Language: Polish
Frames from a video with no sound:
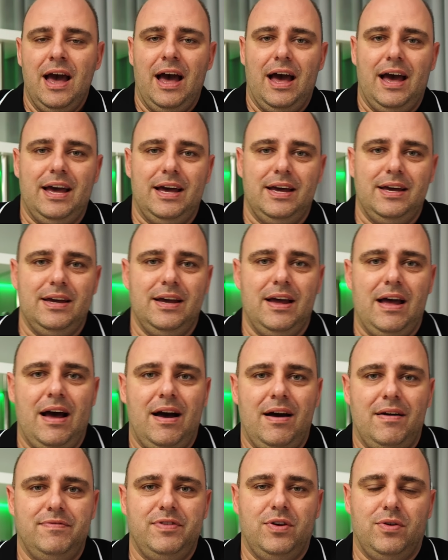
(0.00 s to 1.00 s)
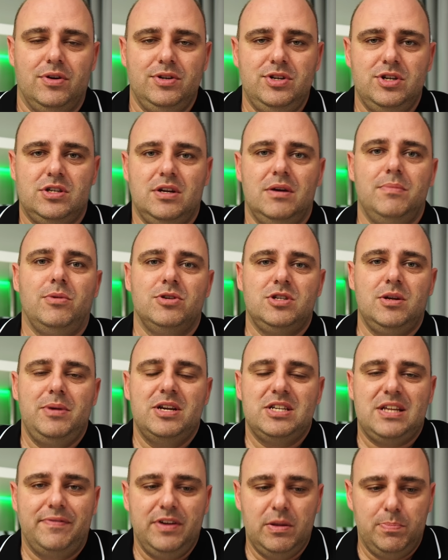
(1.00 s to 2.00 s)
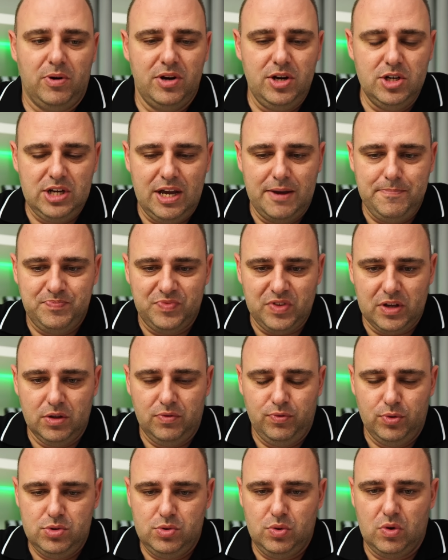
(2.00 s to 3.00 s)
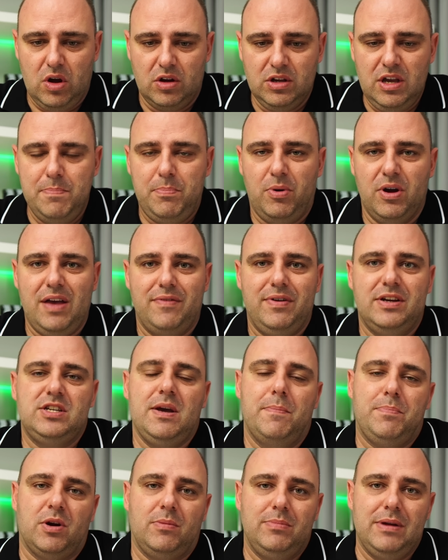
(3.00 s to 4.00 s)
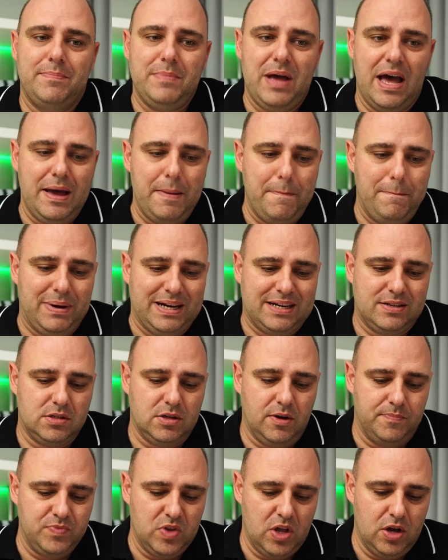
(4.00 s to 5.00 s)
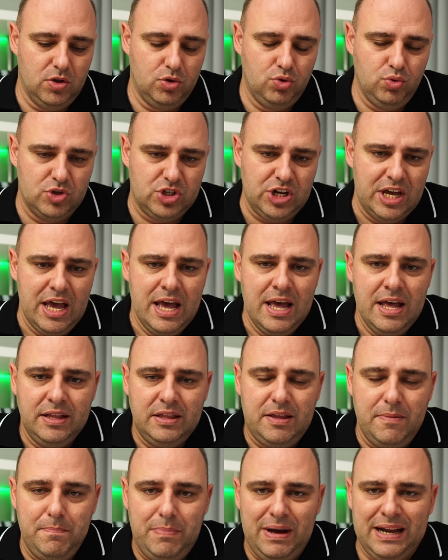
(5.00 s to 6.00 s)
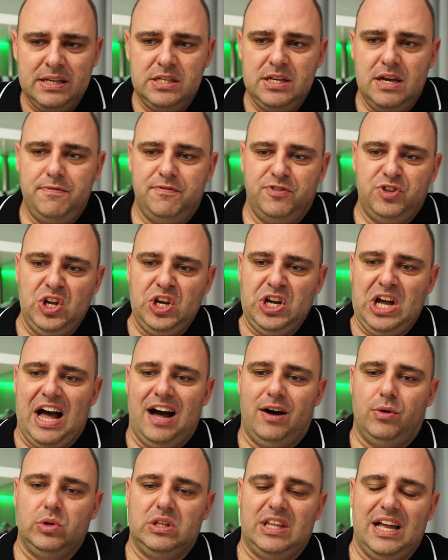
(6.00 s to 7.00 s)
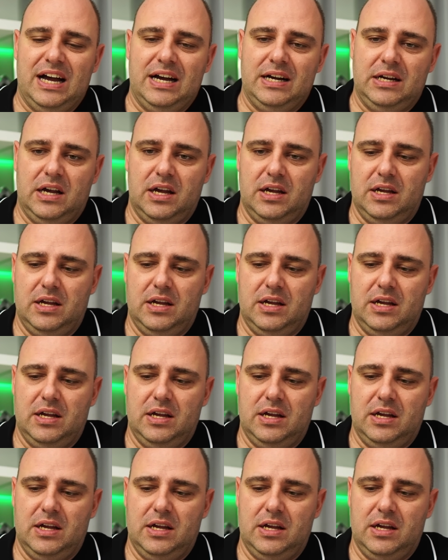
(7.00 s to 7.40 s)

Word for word: e, a wychodzi, że może mieć nawet poniżej 200 koni, pojawia się problem bardzo duży. Tym bardziej w tych autach,